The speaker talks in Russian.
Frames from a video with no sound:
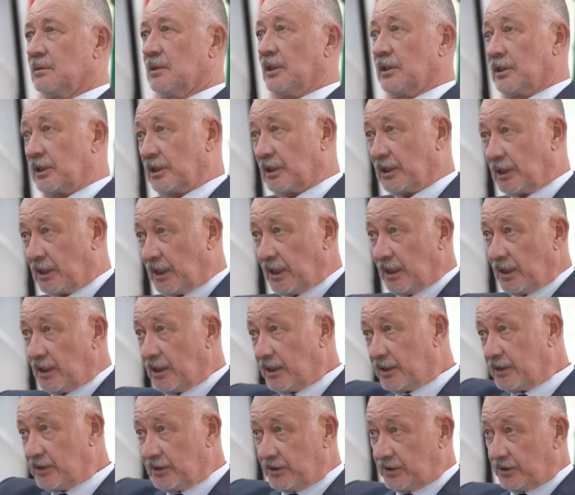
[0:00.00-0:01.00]
Это такая
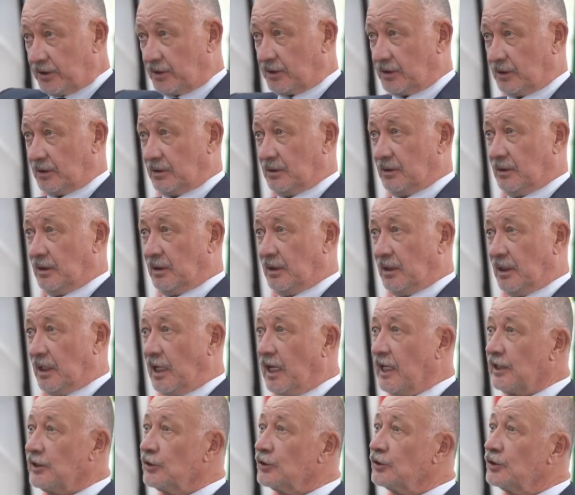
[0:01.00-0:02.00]
логистика.
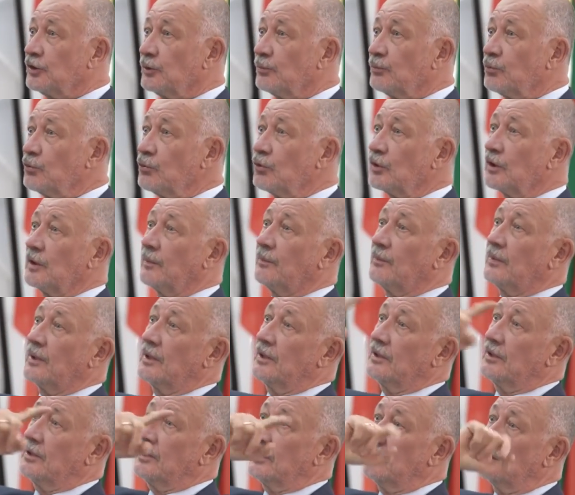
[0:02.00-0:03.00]
А с Люксембурга
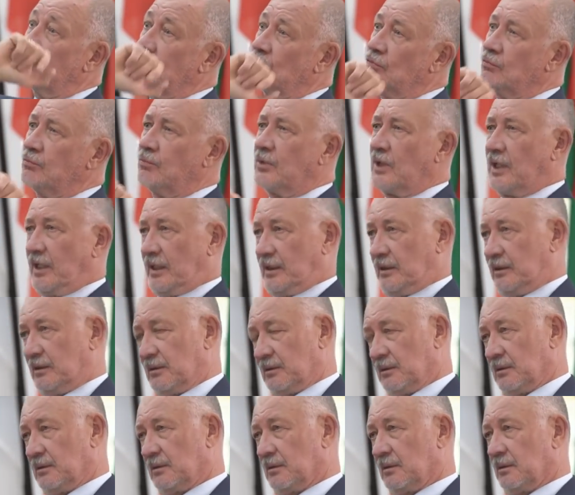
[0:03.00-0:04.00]
полетел в Дубай.
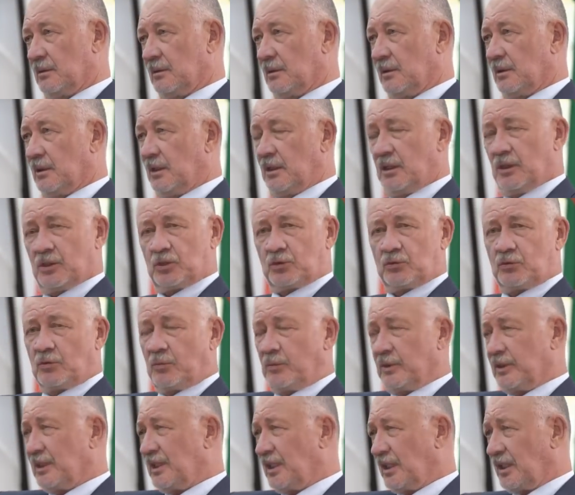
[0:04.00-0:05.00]
И что,
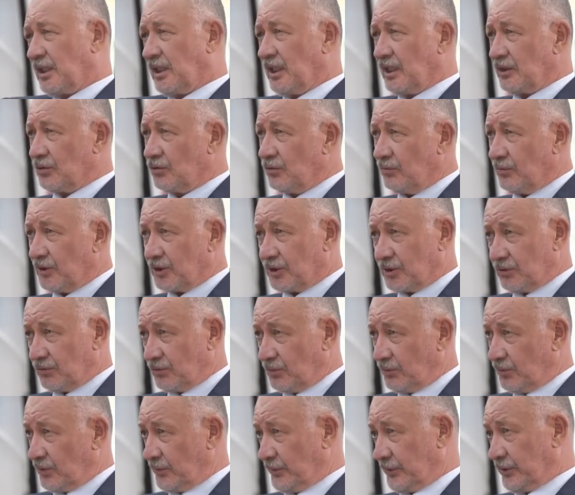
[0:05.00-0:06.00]
мы так каждую
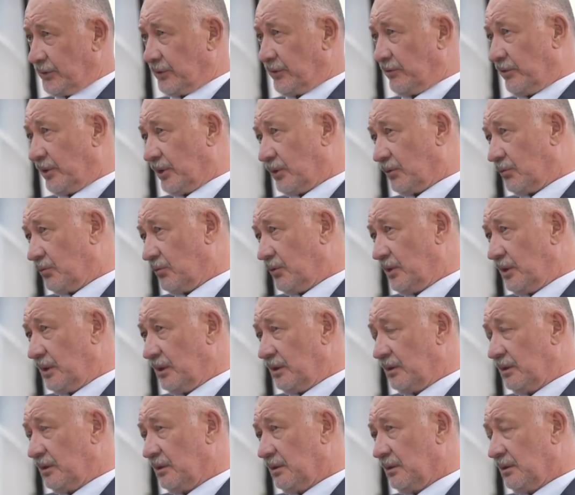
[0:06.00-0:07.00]
машину будем доставлять
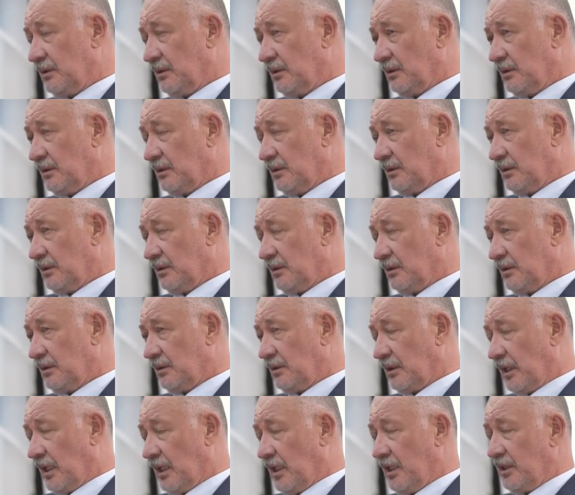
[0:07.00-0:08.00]
туда?
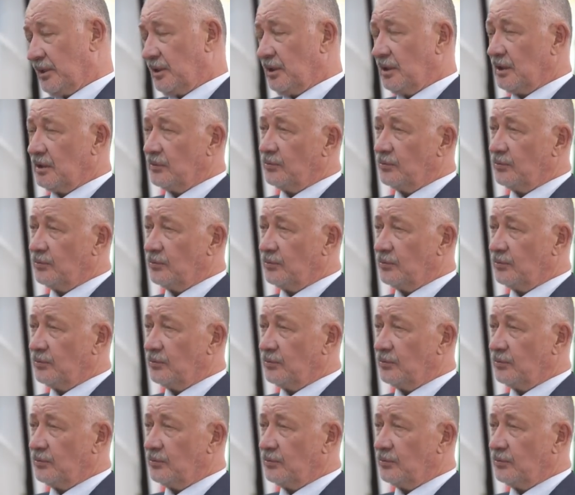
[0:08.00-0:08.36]
А если